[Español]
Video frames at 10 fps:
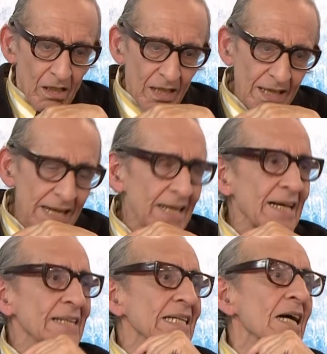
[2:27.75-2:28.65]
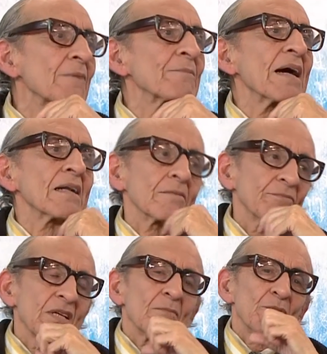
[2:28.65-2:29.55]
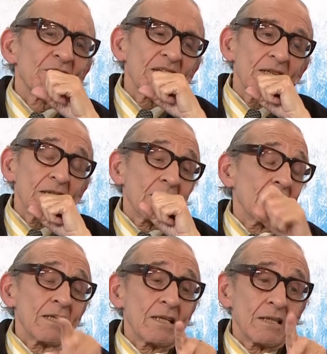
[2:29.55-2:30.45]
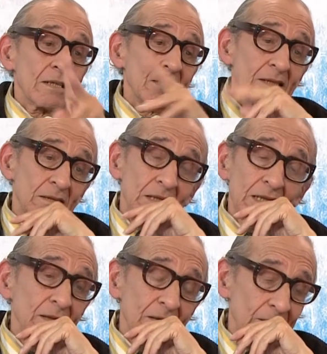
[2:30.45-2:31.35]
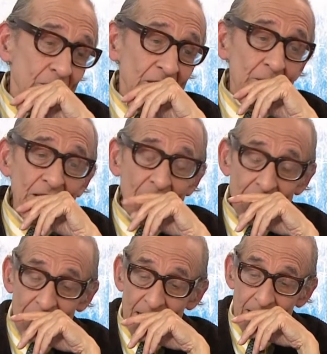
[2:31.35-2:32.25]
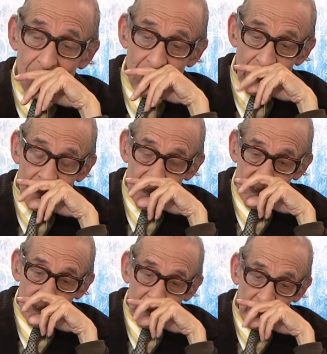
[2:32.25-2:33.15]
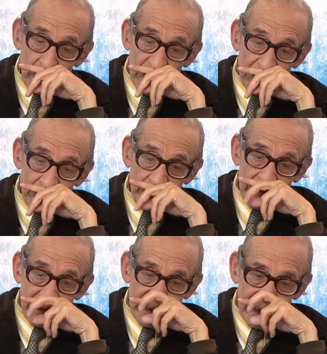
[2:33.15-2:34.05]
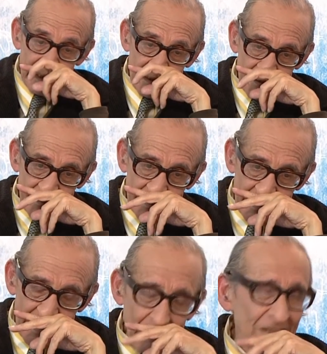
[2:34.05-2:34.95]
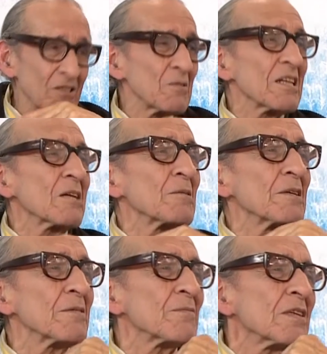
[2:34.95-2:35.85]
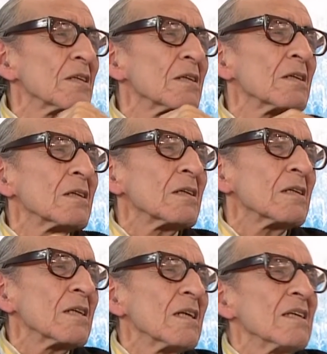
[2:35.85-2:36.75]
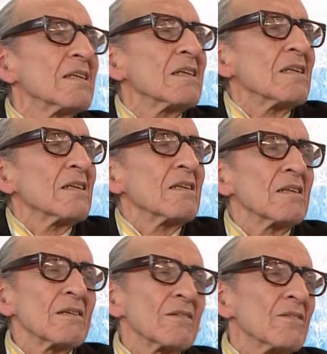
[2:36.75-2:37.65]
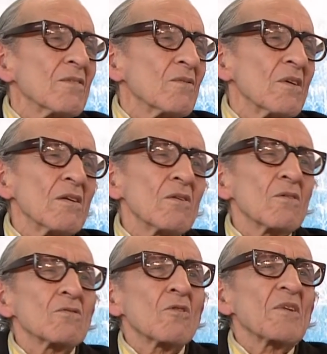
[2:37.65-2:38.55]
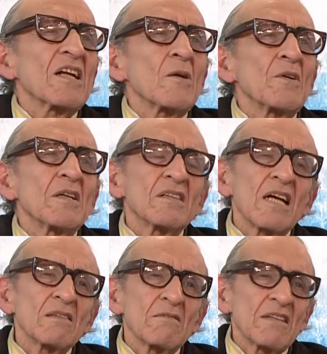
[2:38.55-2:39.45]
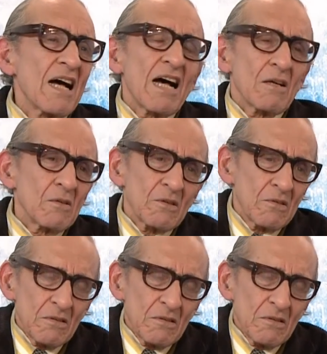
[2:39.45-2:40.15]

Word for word: él creía que ya estaba mal, porque eh, eh, usted verá ahí en la conversación que tiene con Alberto Benavides, le dice, bueno, doctor Benavides, se ha aceptado